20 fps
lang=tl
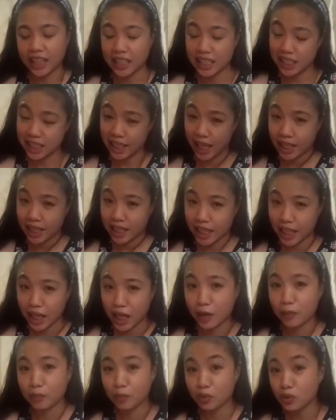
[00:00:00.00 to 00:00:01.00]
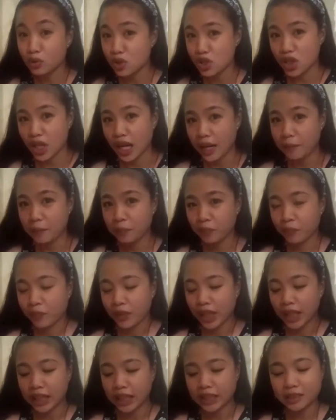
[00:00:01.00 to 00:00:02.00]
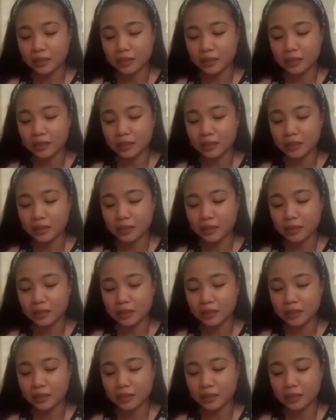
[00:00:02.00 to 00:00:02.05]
Yan, naka-steady lang po siya.